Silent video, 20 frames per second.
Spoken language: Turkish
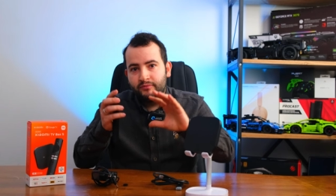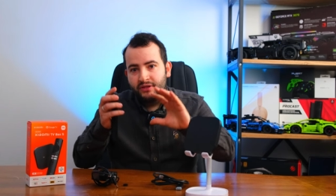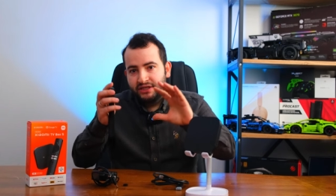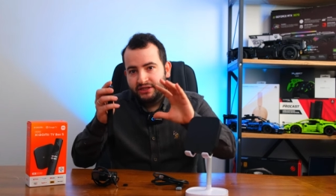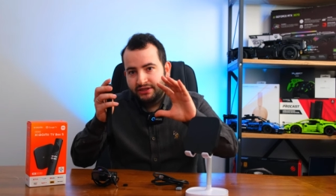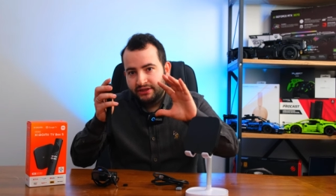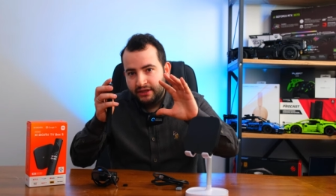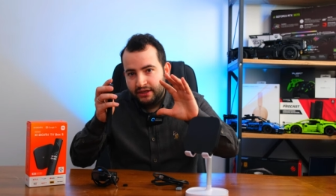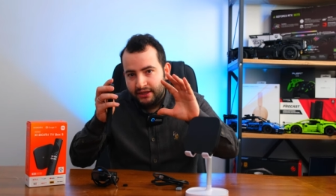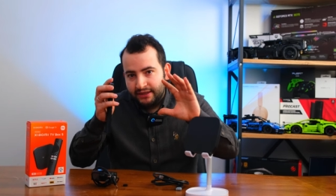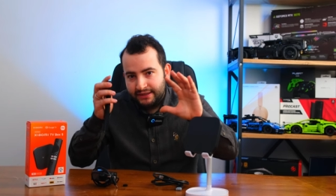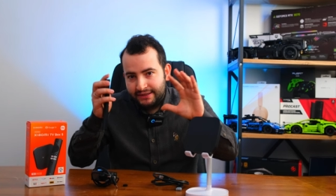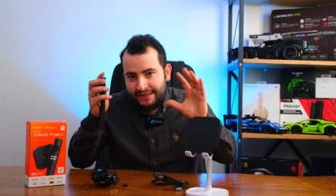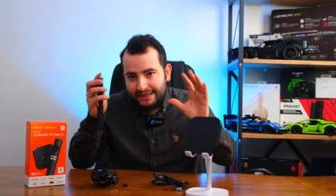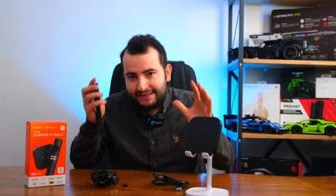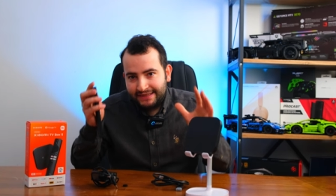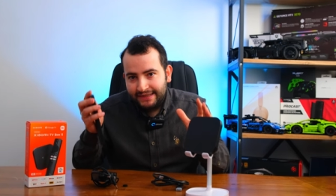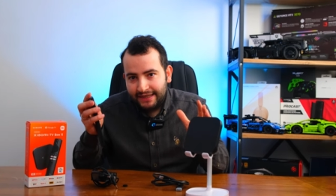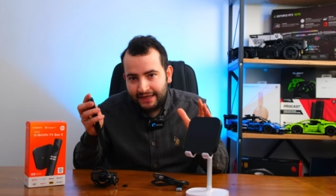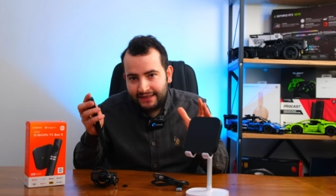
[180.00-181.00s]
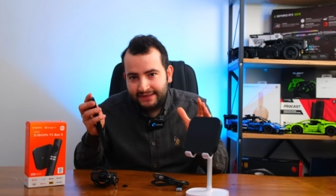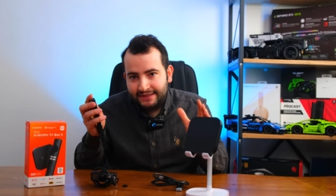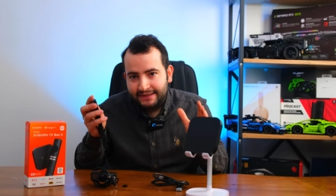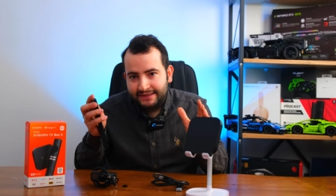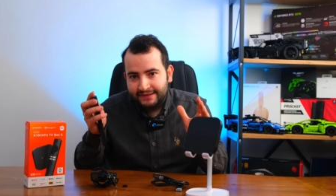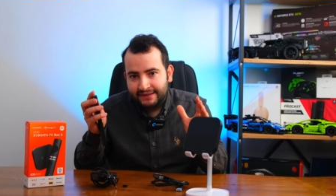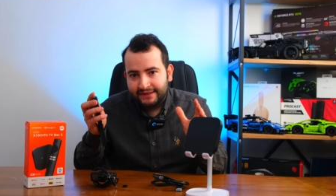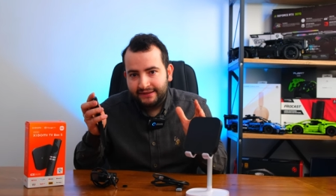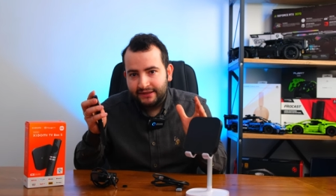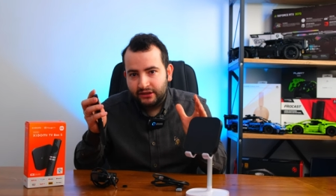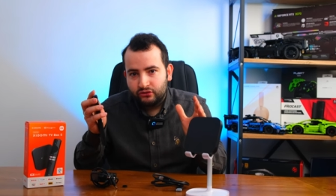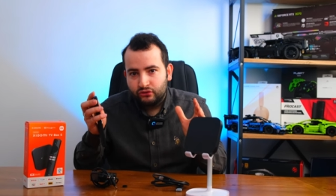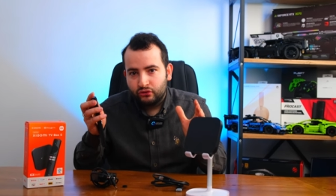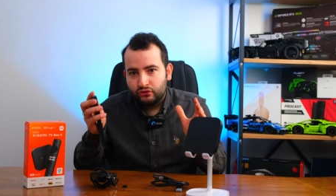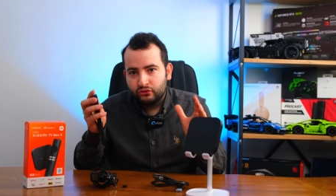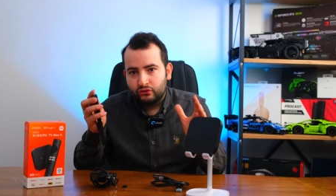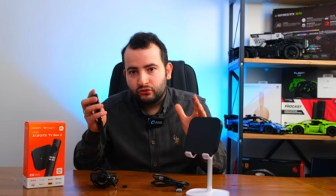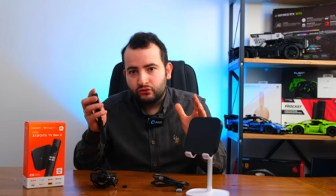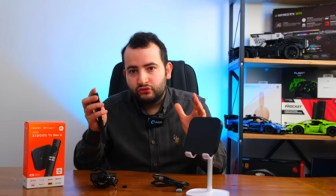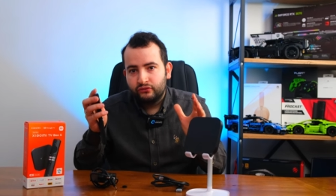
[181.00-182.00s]
bir sesli asistanı da
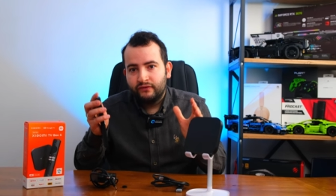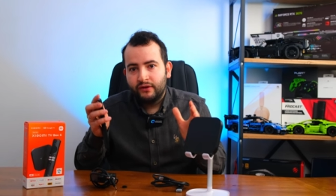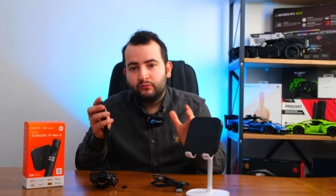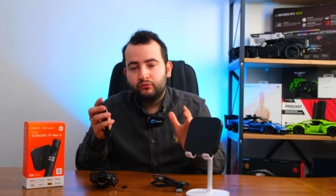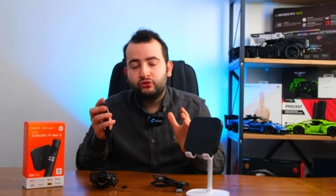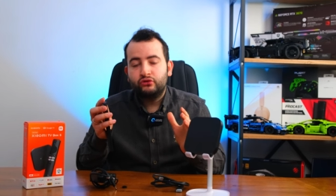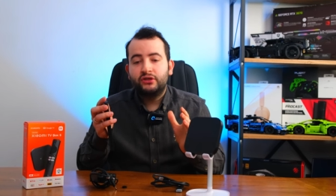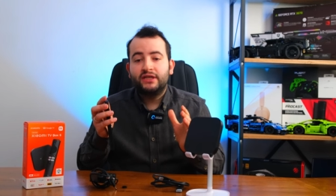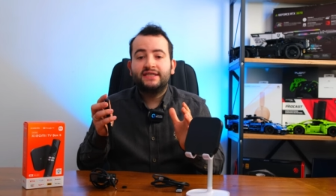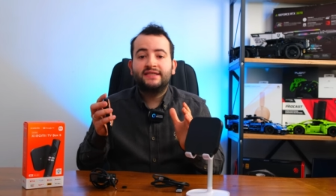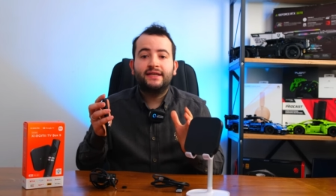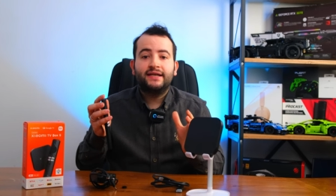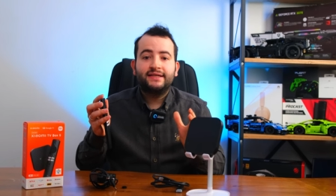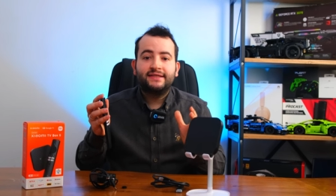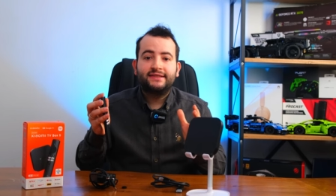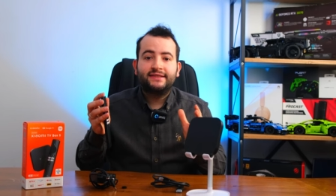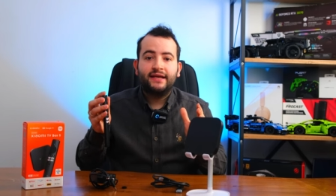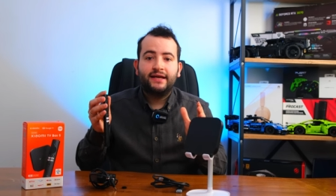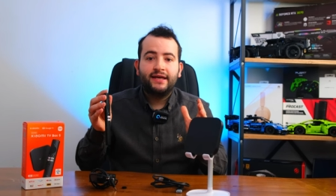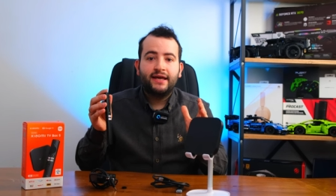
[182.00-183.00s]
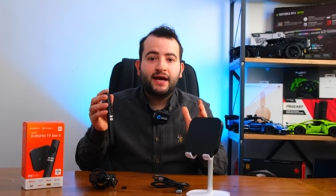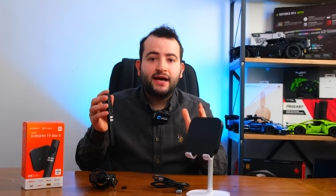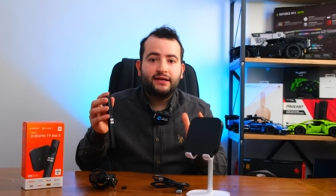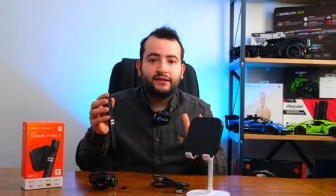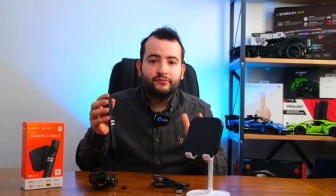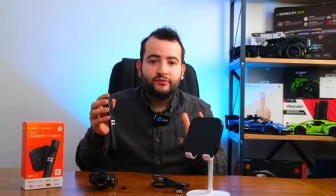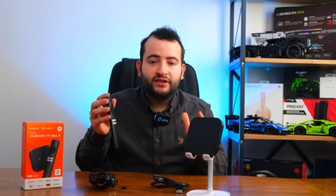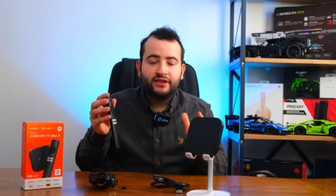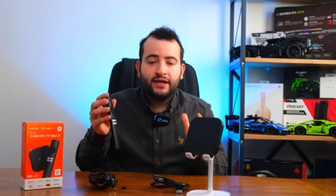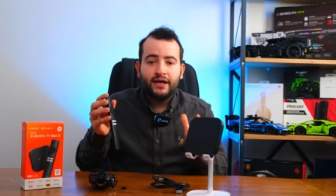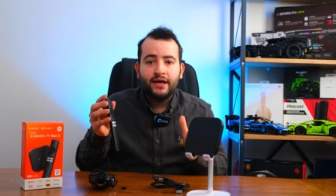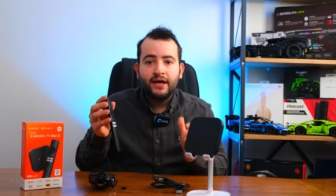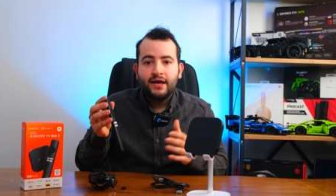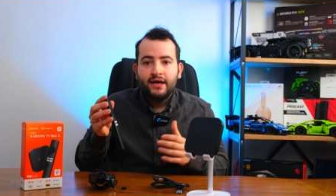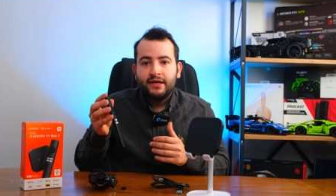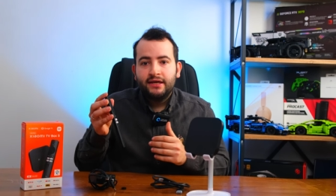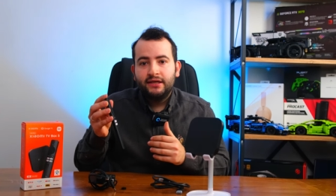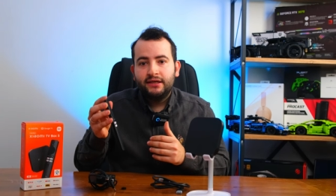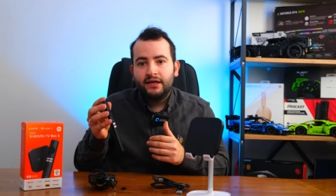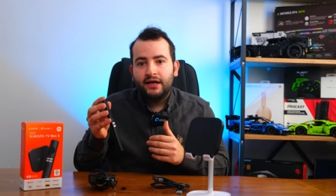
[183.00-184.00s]
söz konusu ve bu sesli asistan yardımıyla
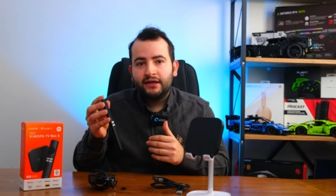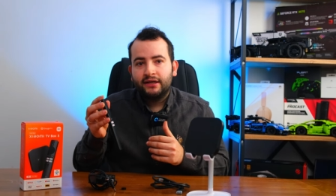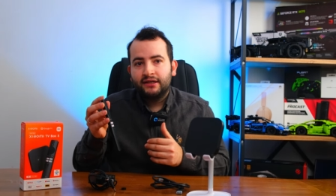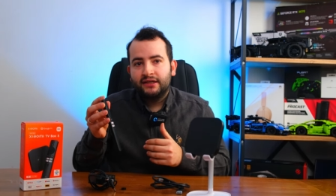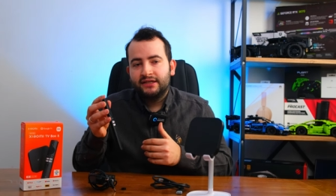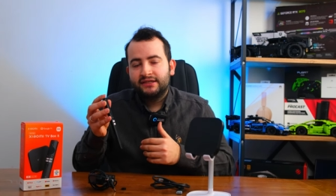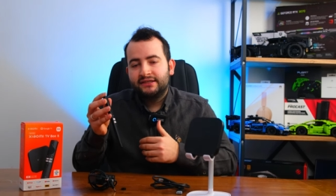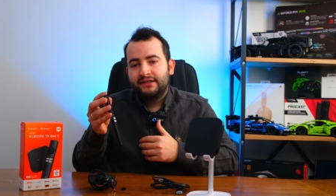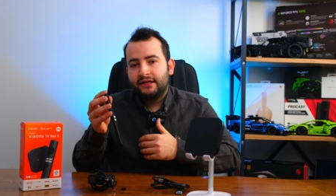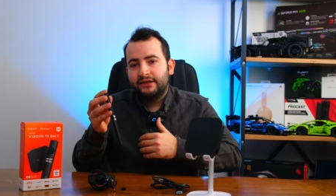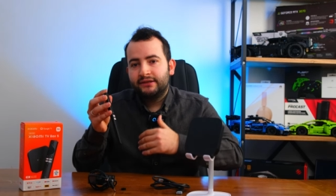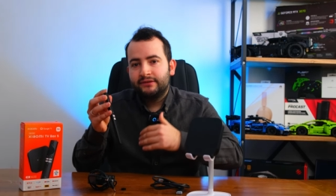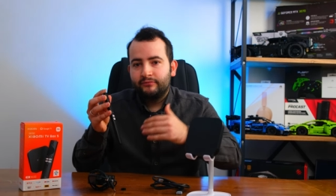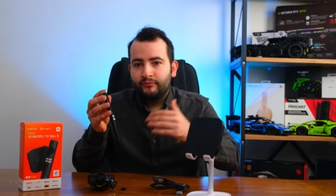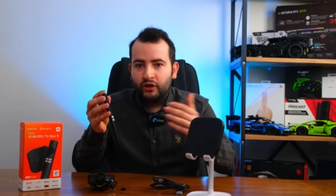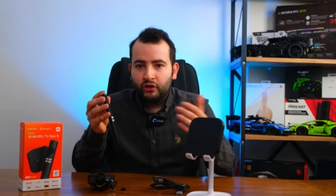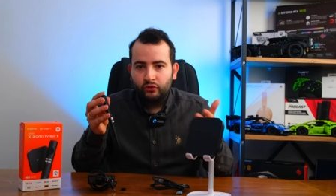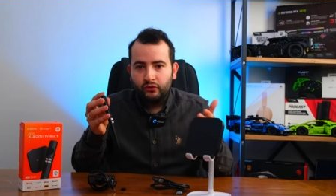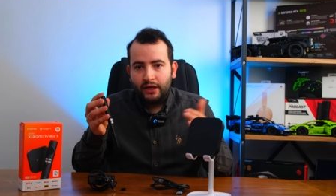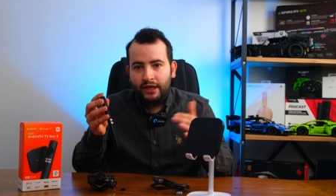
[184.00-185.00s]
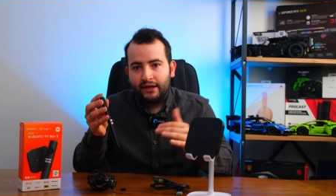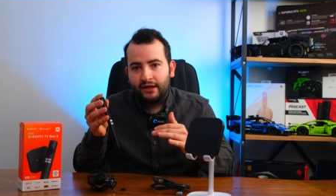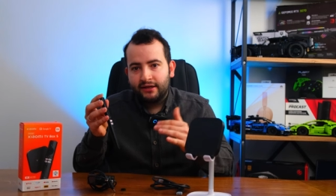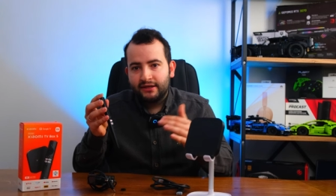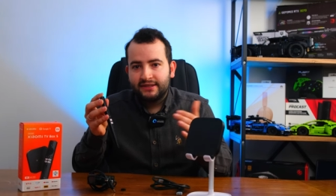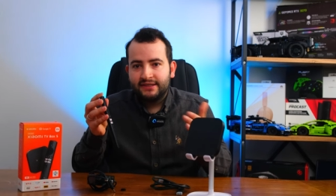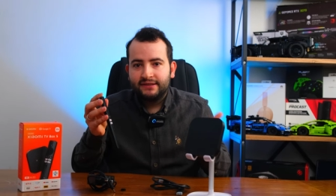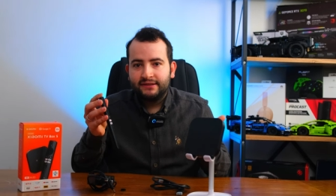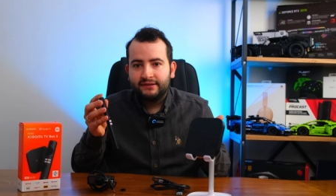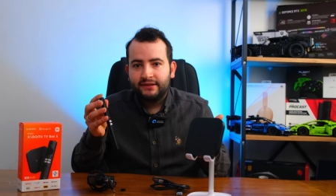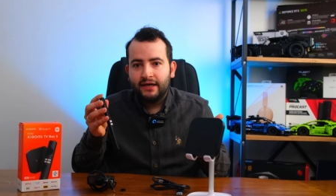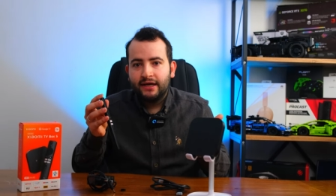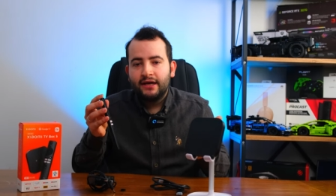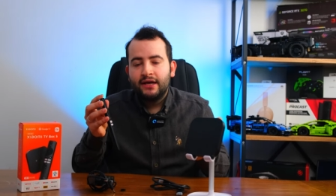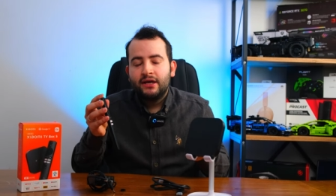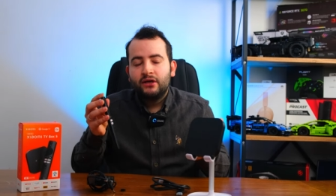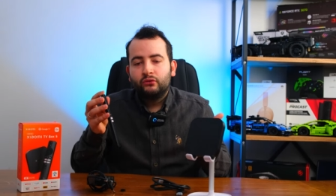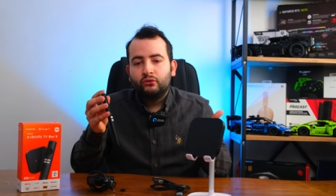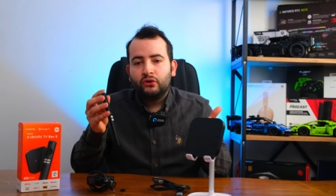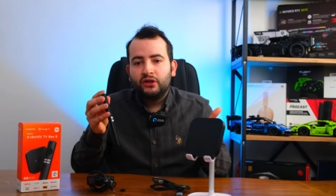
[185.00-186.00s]
yine arkadaşlar menüler arasında
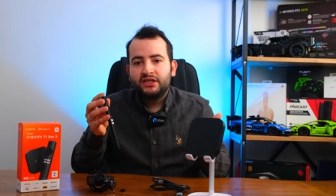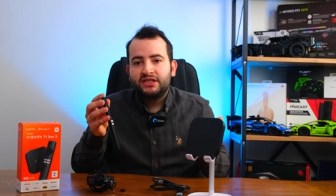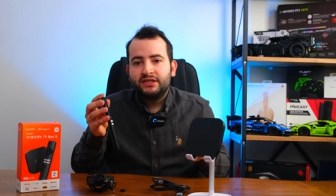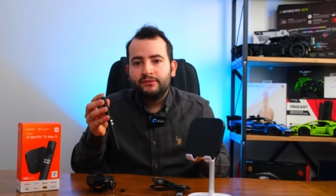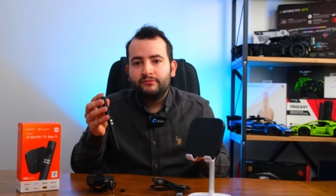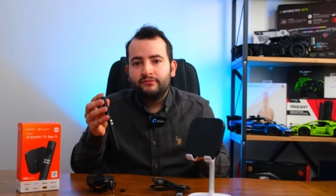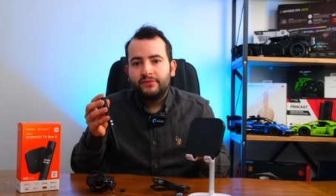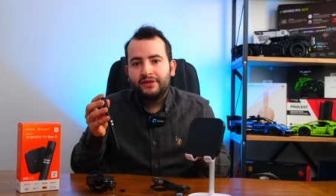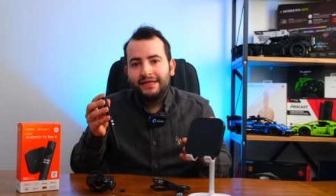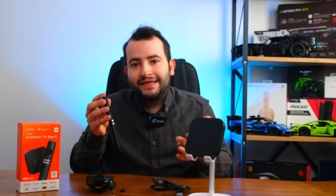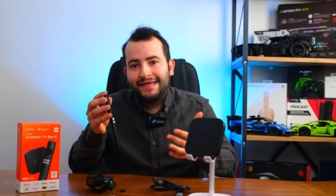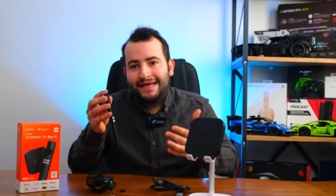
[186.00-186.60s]
dolaşım